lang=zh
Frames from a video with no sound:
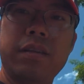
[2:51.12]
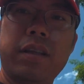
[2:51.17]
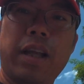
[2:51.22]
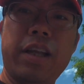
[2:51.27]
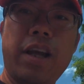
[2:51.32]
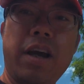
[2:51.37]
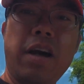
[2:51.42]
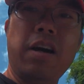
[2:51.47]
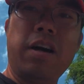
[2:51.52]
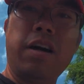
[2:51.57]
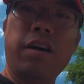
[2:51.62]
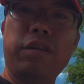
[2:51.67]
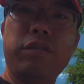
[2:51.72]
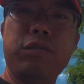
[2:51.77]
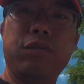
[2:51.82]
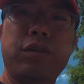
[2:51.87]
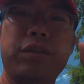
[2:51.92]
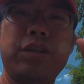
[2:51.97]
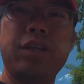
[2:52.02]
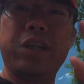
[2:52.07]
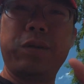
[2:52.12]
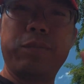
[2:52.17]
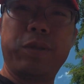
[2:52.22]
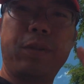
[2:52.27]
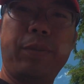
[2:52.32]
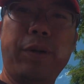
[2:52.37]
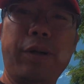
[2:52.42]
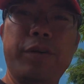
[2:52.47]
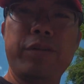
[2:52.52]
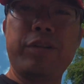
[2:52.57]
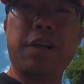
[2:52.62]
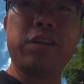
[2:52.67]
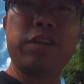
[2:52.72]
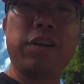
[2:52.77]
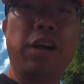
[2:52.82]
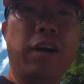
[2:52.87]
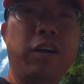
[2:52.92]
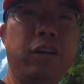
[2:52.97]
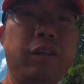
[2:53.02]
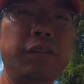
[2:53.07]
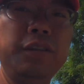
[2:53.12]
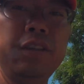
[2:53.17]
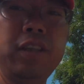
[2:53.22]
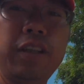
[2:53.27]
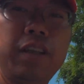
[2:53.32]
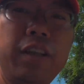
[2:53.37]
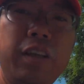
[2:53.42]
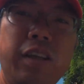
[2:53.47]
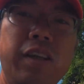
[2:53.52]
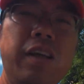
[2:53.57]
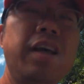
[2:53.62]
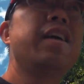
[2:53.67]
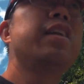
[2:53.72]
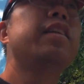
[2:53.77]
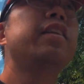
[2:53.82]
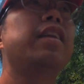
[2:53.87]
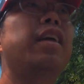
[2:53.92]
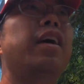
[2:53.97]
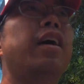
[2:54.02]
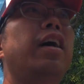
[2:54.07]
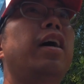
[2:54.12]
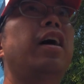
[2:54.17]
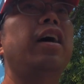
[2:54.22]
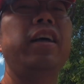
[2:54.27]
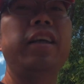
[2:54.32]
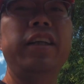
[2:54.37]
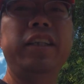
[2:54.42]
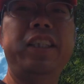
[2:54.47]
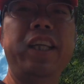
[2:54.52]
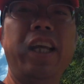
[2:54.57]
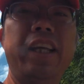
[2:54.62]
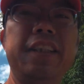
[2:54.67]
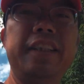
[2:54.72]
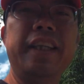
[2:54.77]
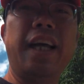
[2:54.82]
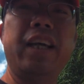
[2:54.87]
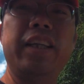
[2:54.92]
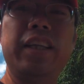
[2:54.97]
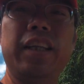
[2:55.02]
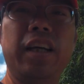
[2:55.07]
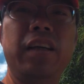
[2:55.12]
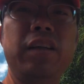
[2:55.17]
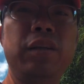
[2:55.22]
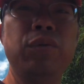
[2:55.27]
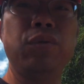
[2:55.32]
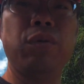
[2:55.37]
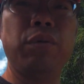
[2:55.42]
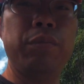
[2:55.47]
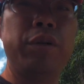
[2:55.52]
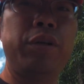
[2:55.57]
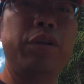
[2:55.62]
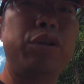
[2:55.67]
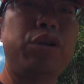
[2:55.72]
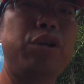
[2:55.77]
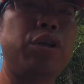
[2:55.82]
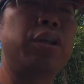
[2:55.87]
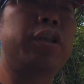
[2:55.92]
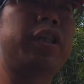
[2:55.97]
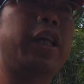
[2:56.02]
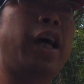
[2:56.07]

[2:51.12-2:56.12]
大家好，我是你们的朋友张超。那现在呢，我们是